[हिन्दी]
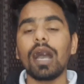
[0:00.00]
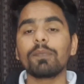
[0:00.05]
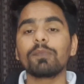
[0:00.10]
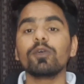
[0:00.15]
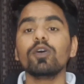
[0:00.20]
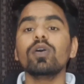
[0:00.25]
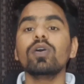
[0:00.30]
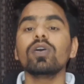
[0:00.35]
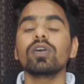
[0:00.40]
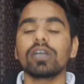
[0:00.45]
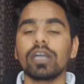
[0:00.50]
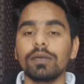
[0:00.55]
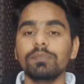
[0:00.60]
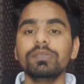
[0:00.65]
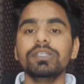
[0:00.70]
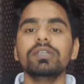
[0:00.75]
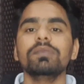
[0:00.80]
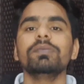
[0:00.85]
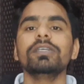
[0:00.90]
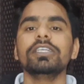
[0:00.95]
आपको
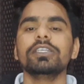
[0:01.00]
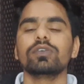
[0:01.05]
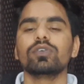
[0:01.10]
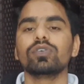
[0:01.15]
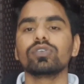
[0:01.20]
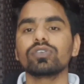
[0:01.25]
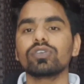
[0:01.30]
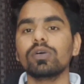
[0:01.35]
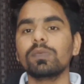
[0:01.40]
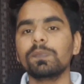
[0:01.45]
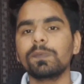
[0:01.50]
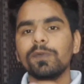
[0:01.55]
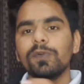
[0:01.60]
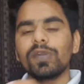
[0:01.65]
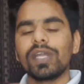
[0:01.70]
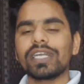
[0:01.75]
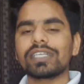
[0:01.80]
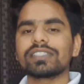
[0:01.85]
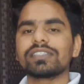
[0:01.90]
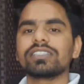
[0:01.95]
कभी भी उनको
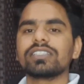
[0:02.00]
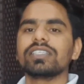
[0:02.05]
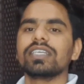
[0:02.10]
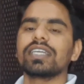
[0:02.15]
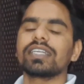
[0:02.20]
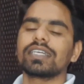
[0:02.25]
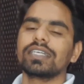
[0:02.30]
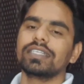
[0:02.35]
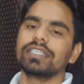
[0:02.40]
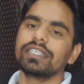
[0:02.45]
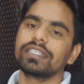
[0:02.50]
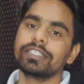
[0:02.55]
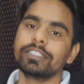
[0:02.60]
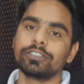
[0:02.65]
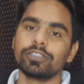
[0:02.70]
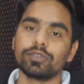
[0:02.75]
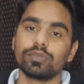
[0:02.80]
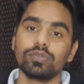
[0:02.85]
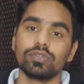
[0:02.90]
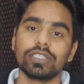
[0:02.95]
प्रोडक्ट शेयर करने की
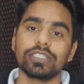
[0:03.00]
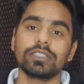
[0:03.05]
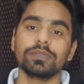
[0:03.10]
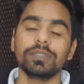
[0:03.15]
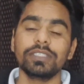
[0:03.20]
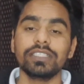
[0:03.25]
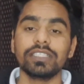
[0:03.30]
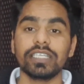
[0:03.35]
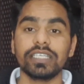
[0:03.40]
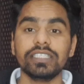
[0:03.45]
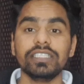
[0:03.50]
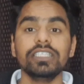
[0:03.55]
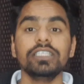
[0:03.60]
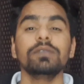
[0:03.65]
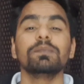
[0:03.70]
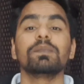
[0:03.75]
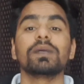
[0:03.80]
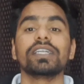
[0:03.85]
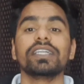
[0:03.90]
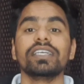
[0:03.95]
ज़रूरत भी
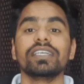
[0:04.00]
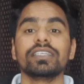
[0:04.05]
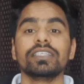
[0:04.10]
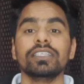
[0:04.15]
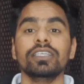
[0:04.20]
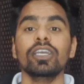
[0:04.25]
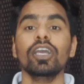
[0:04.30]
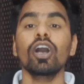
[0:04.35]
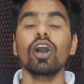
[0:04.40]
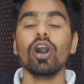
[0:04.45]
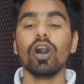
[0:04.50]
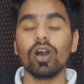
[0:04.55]
नहीं पड़ेगी